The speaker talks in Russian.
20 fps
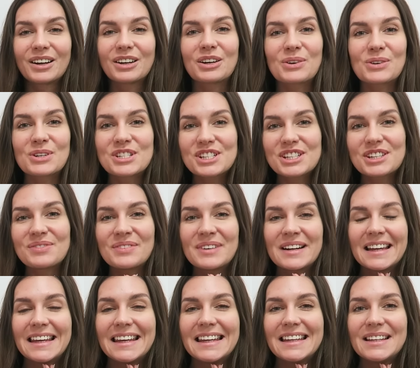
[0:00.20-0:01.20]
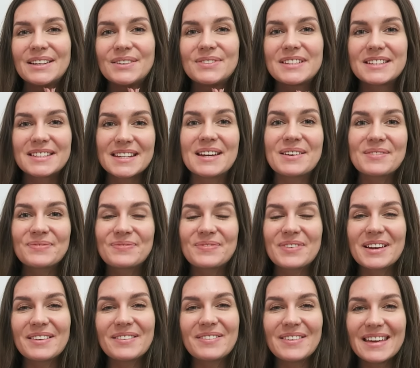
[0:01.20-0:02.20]
Крошки мои, всем
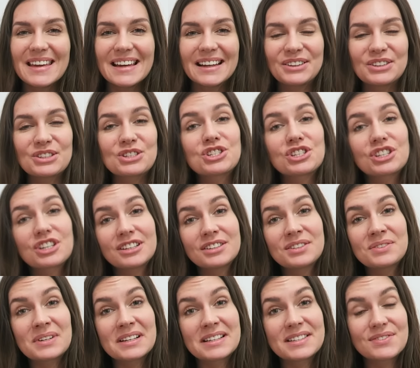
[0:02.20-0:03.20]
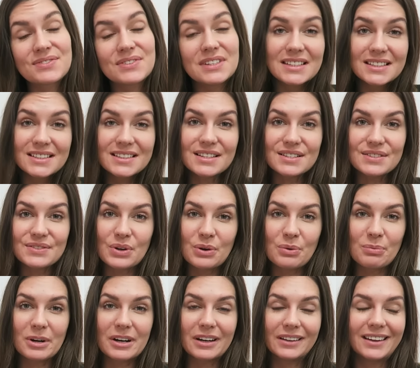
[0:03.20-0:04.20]
привет! Очень рада вас видеть на
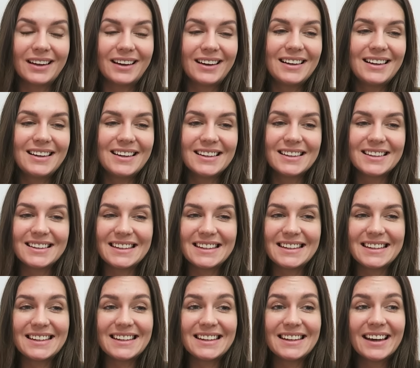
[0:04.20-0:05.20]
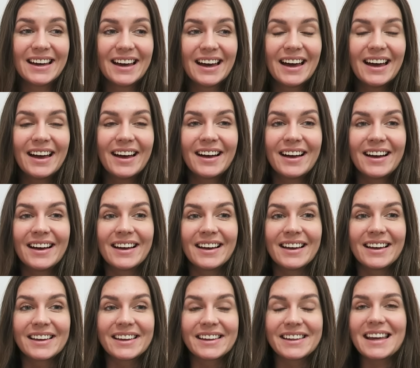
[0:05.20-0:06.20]
своем канале и
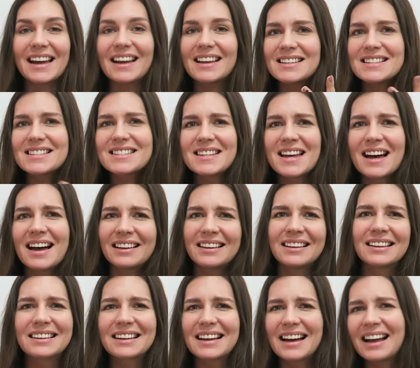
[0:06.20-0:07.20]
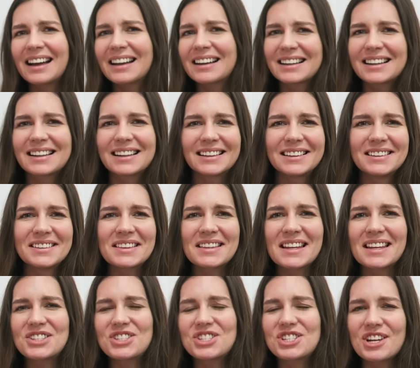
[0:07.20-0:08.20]
я не знала, как э,
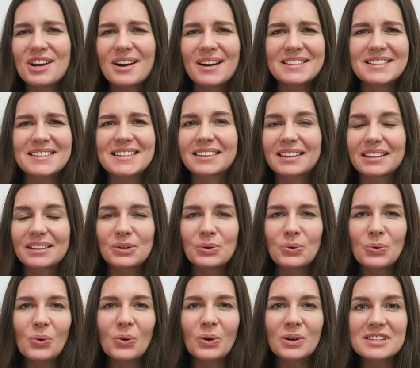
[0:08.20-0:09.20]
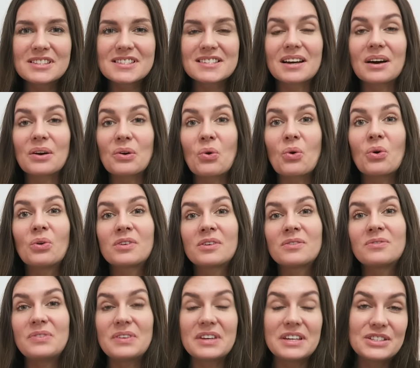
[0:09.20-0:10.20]
начать этот год, с какого
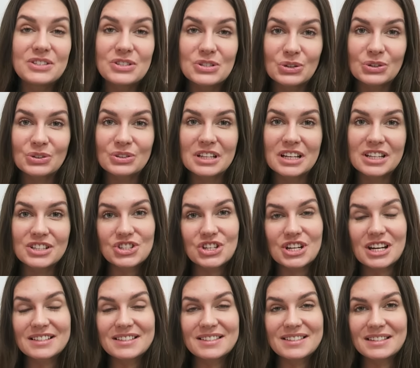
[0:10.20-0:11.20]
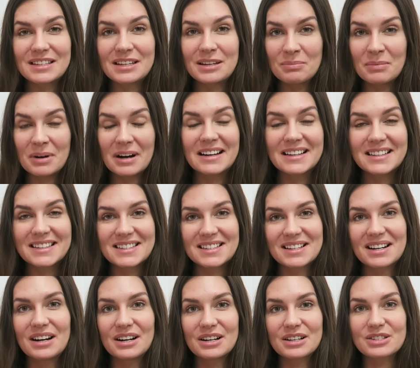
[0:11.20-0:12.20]
видео начать снимать
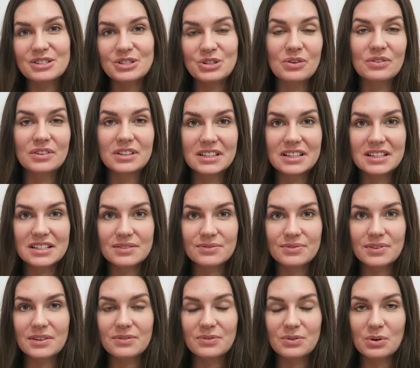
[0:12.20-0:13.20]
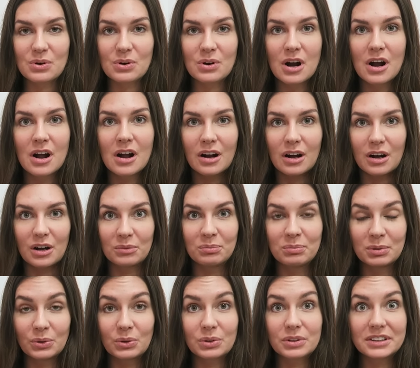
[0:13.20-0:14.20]
э, снова для своего э,
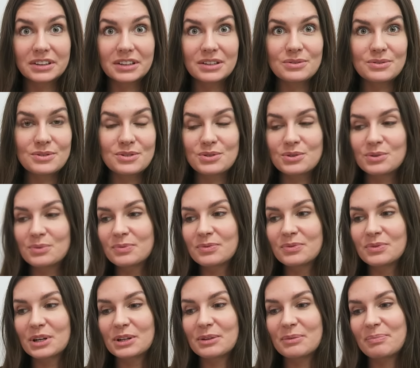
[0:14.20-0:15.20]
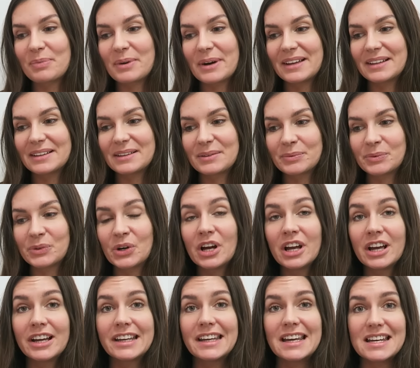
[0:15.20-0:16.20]
блога на YouTube, вот, поэтому
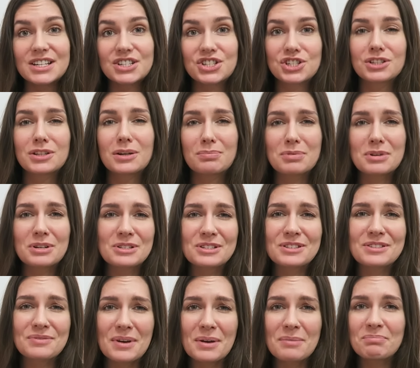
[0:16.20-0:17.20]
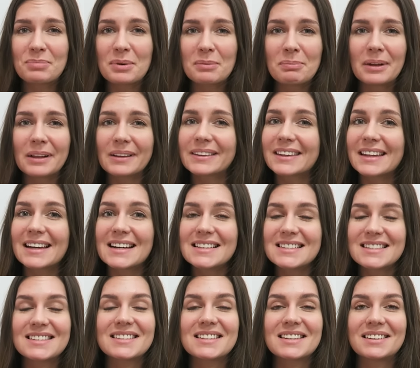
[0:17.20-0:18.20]
я решила просто с вами
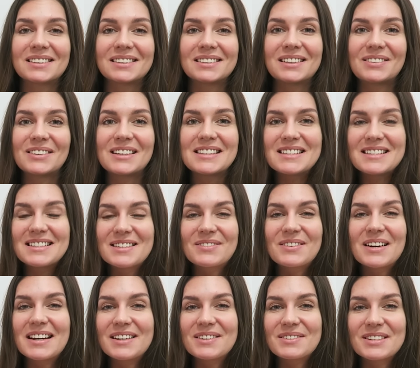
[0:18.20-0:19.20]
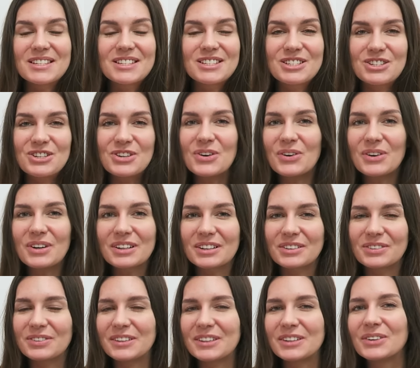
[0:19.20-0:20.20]
поболтать, давайте заваривать чаек,
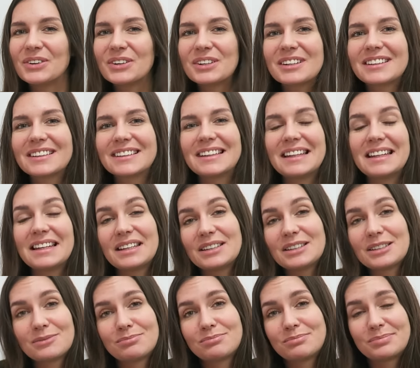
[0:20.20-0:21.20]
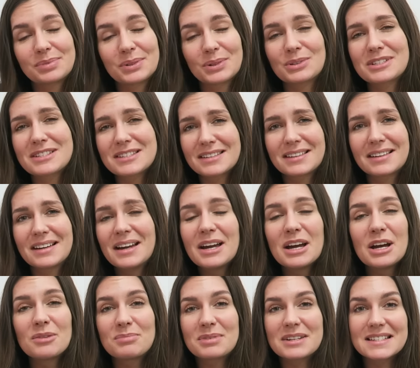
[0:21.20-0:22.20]
кофеек или просто
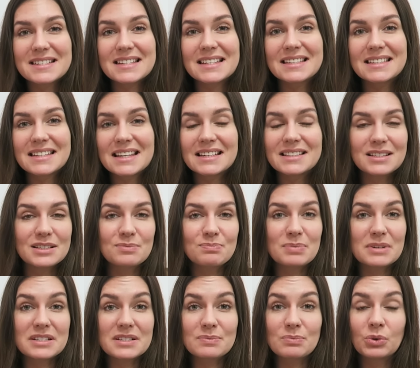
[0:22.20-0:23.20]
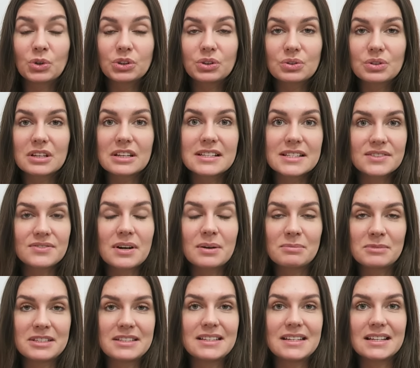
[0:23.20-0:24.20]
присоединяйтесь к просмотру, если
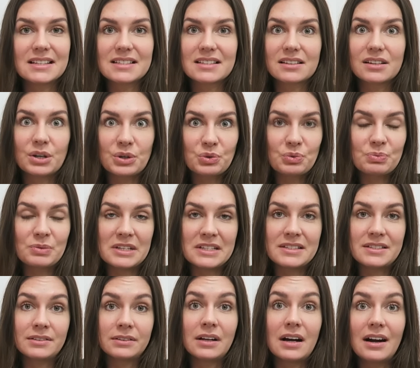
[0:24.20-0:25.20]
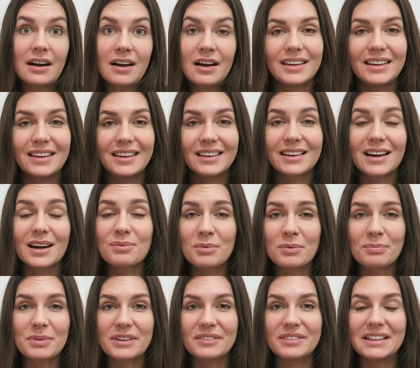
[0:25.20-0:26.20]
вам интересно, как у меня дела, и как
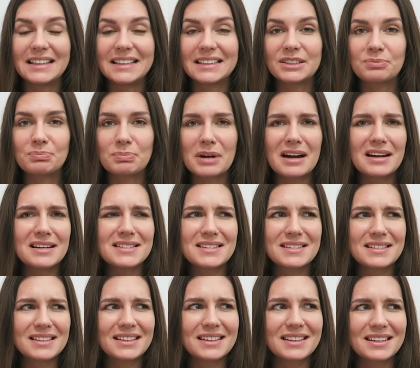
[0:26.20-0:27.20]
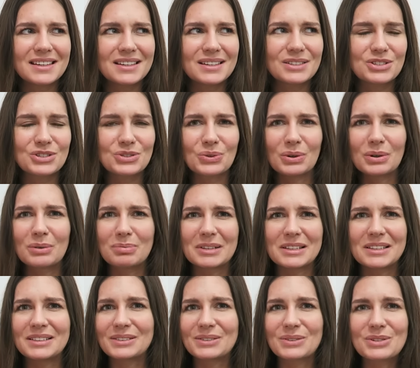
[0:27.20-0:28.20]
мы провели эти праздники, что я
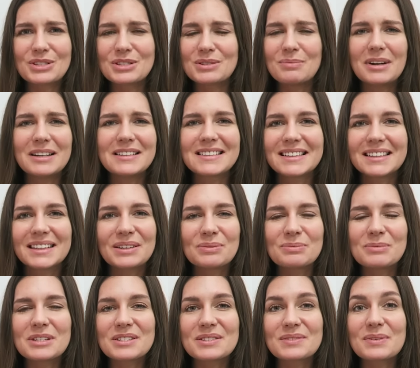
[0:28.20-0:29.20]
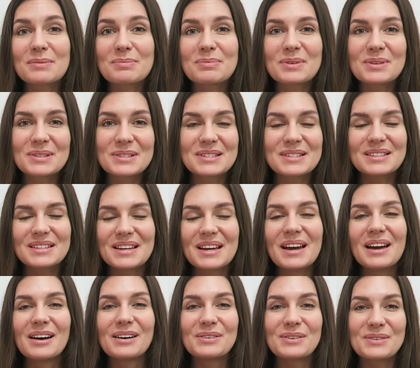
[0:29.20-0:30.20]
планирую снимать, какие у меня есть вопросы,
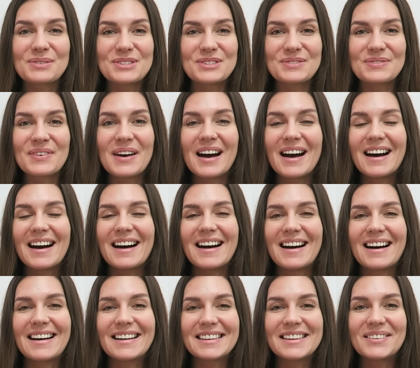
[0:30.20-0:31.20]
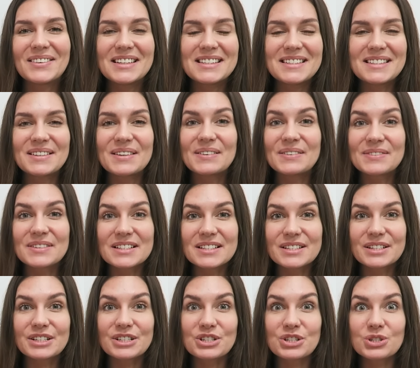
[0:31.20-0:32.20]
в общем, давайте я вам
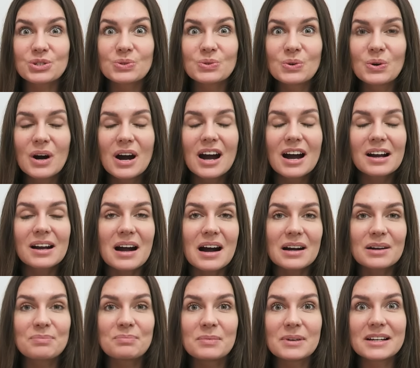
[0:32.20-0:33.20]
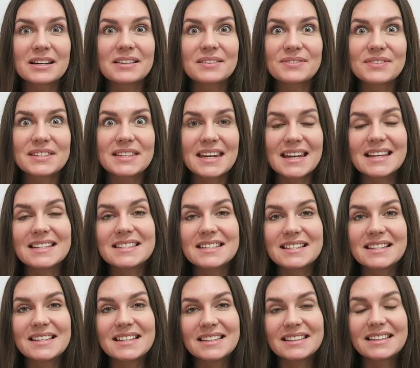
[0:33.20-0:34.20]
расскажу, как мы
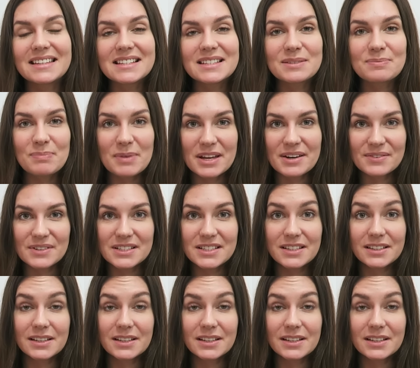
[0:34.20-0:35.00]
встретили 31